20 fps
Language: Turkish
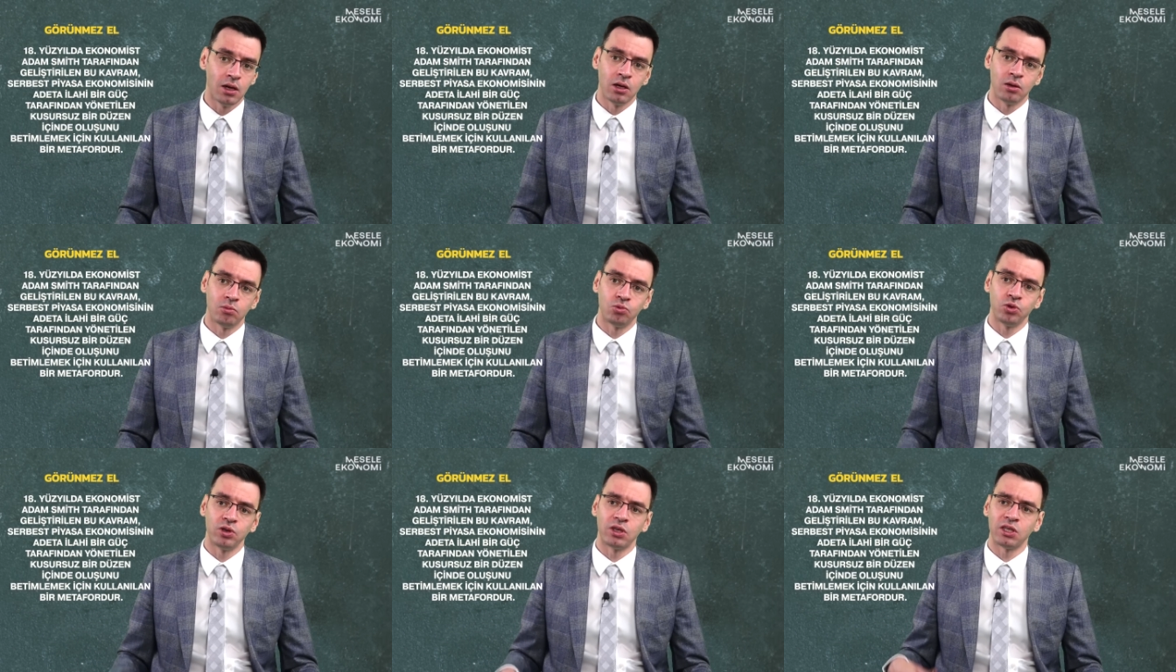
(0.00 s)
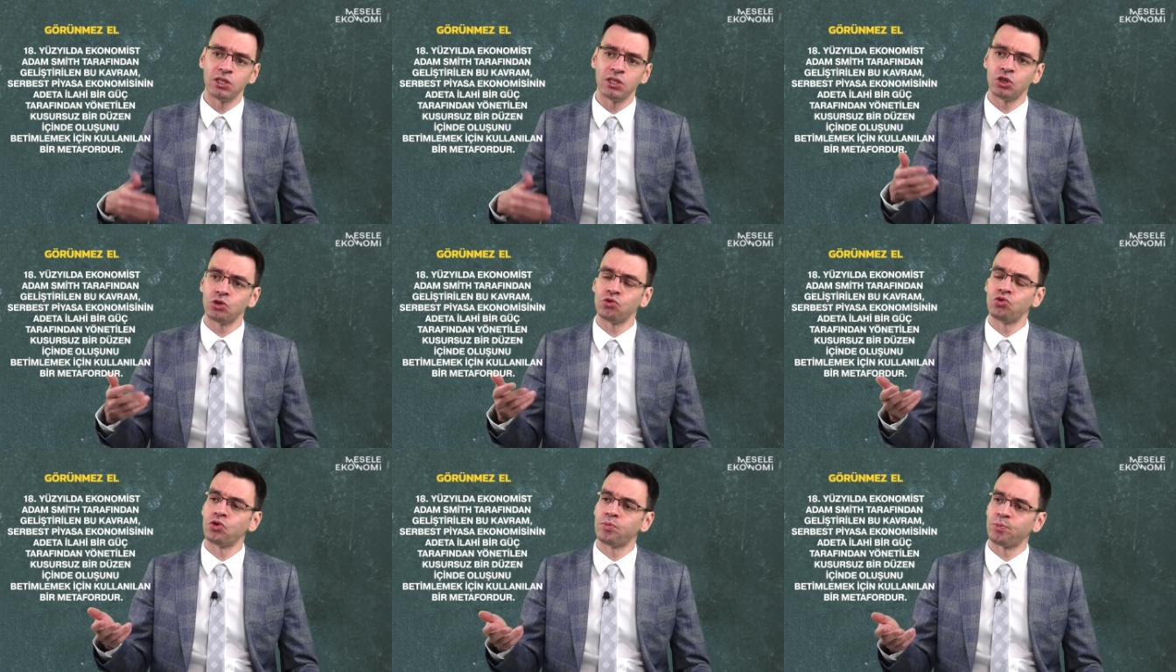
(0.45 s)
Bu
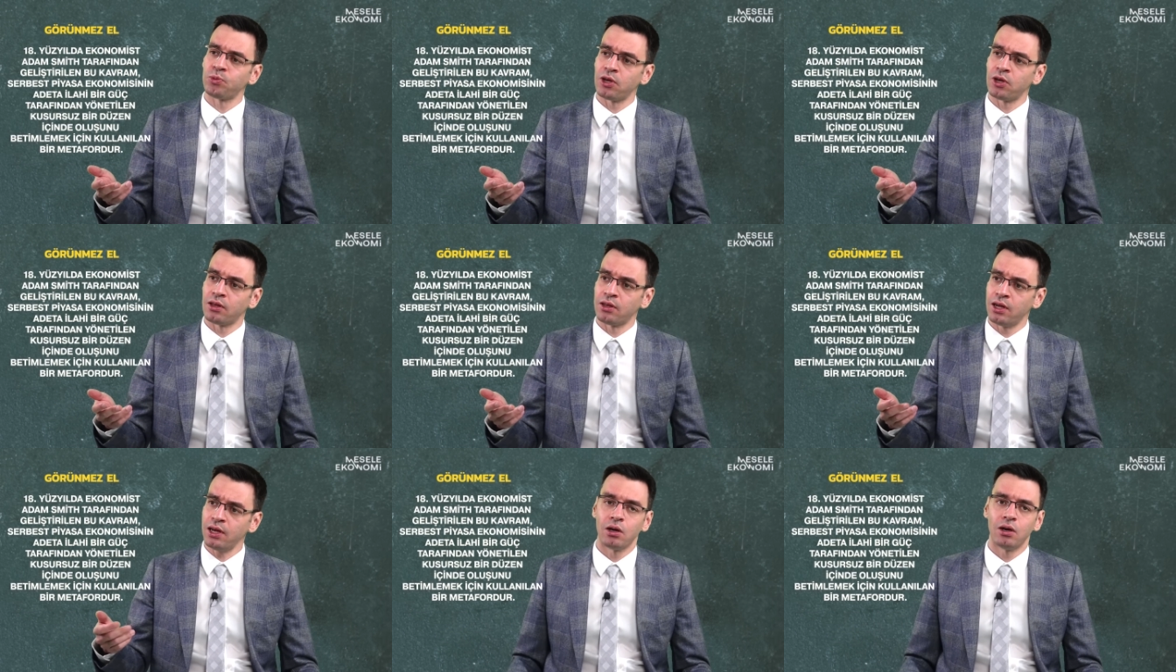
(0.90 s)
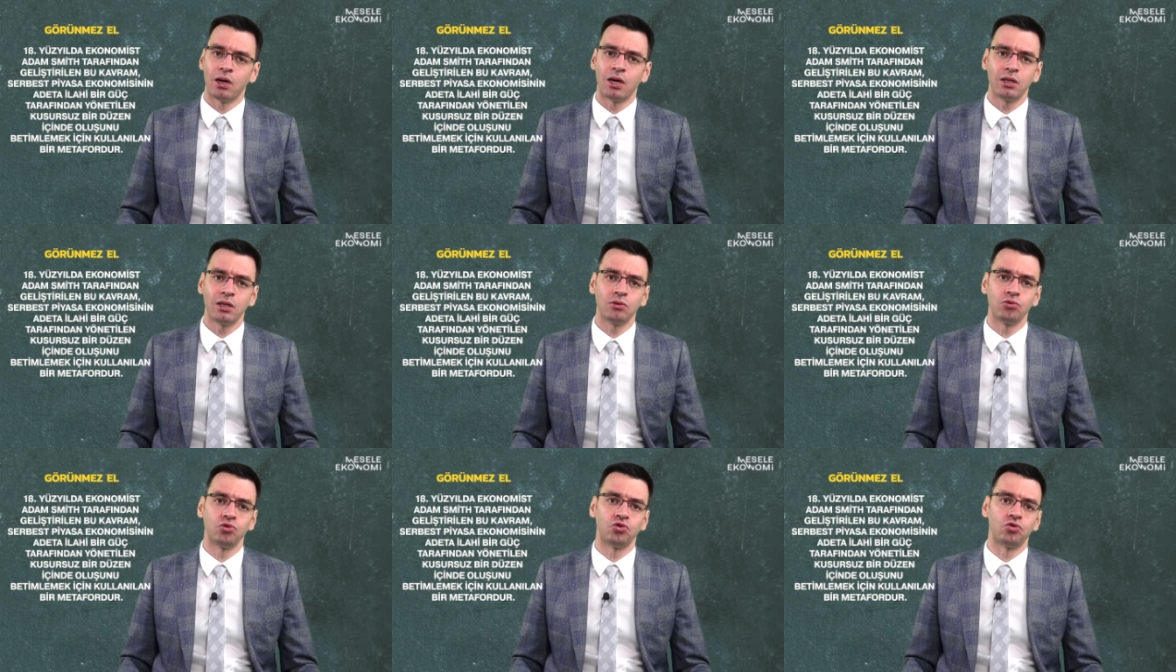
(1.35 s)
ikinci grupta da
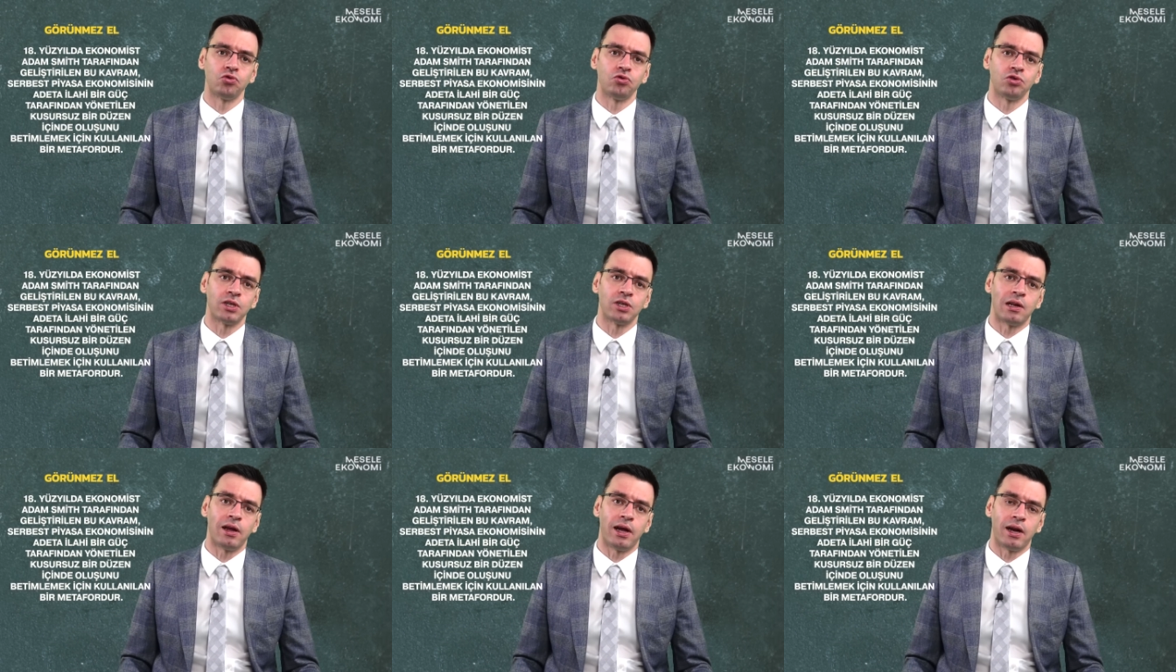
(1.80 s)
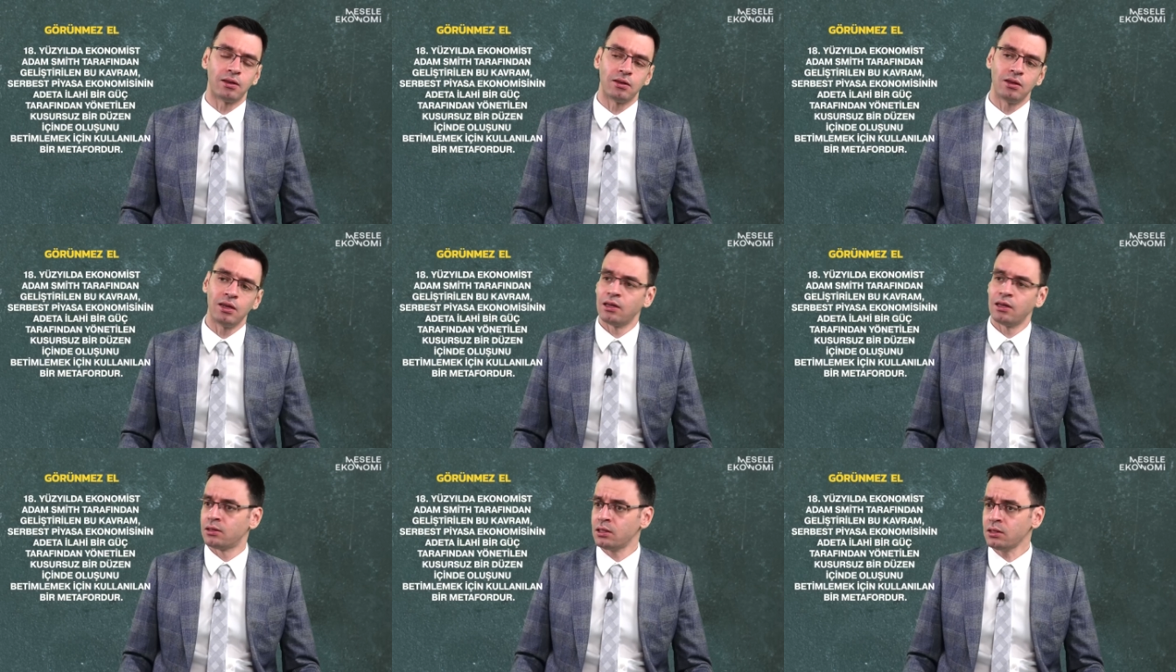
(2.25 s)
ana düşünceler
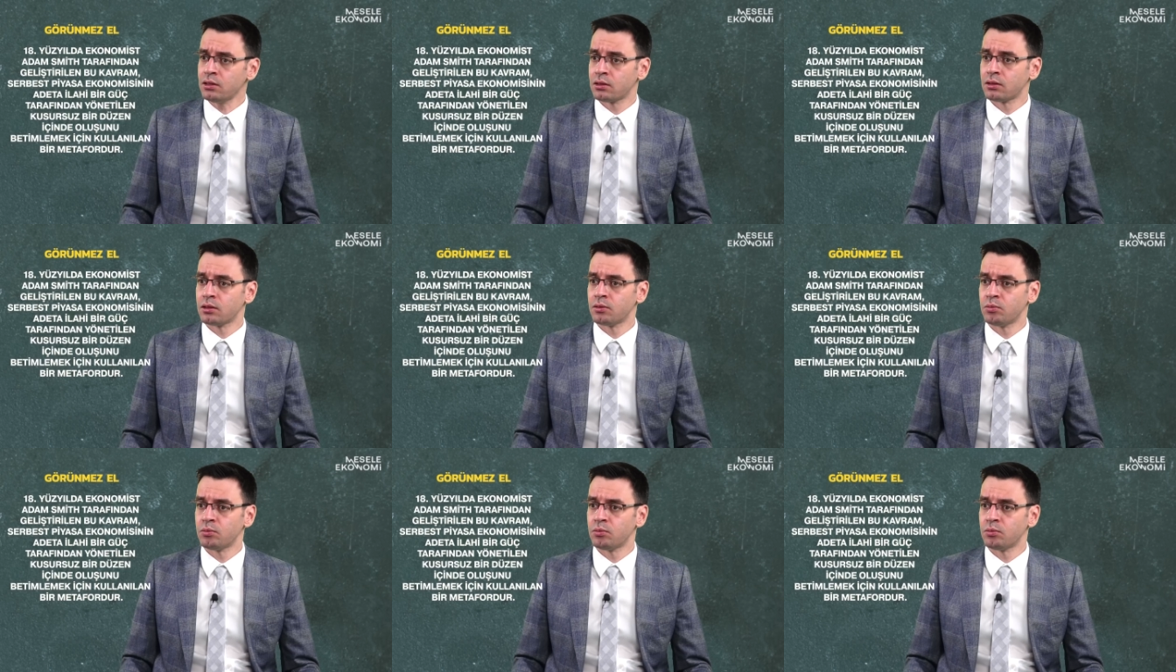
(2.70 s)
nedir?